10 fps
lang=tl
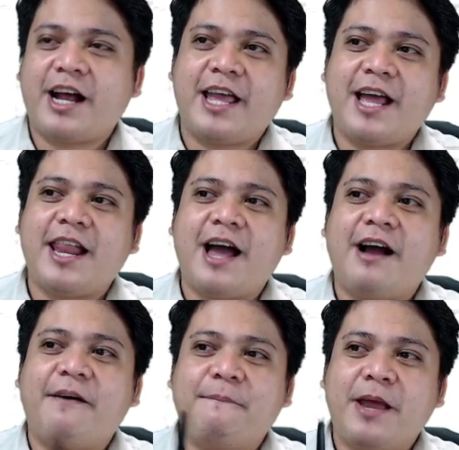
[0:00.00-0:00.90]
kaya
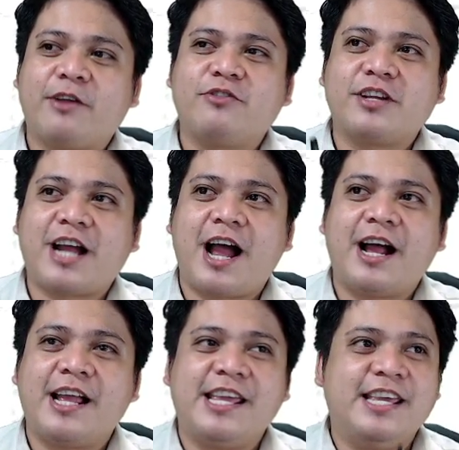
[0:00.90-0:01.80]
lang meron
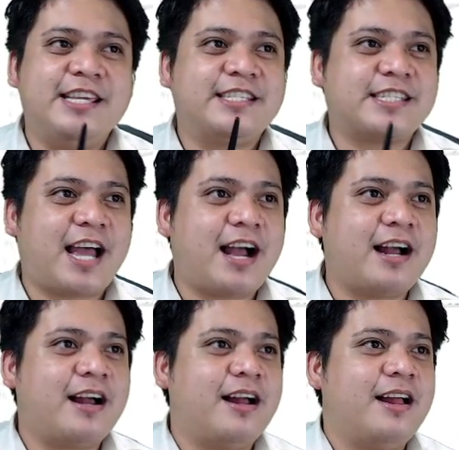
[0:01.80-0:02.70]
kang isang
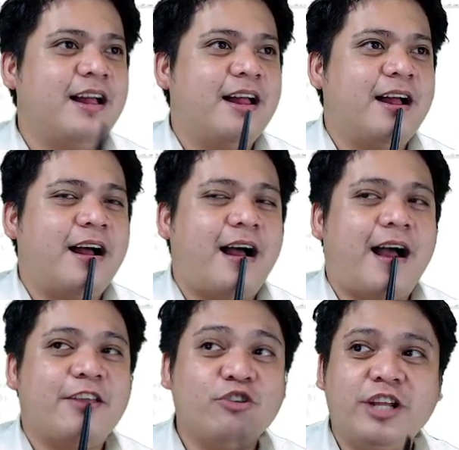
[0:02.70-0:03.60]
uh,
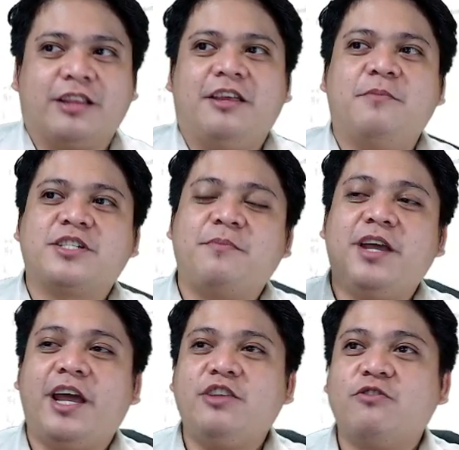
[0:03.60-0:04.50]
unit. Ibig
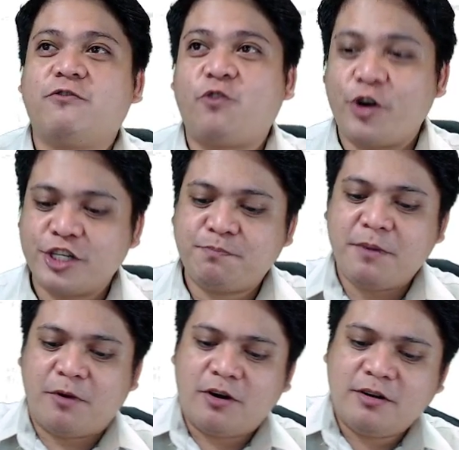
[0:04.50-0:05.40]
sabihin, yung force P
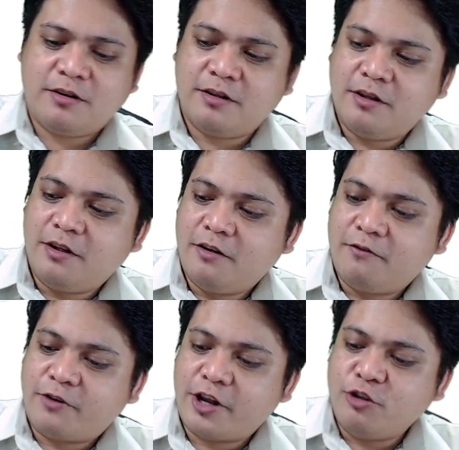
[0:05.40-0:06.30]
mo
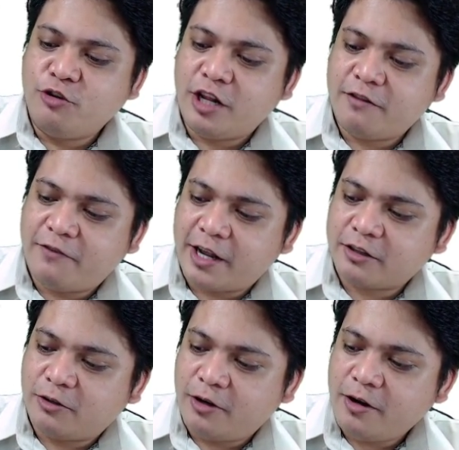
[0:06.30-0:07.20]
for unit
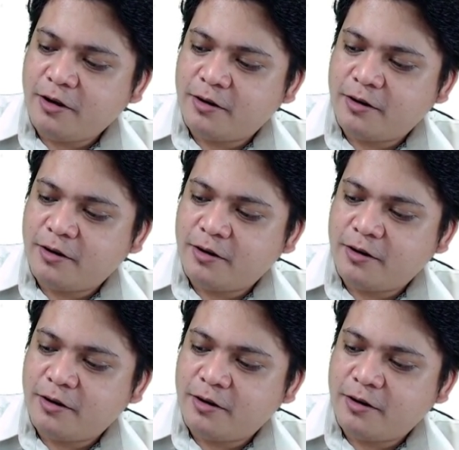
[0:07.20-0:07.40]
vector.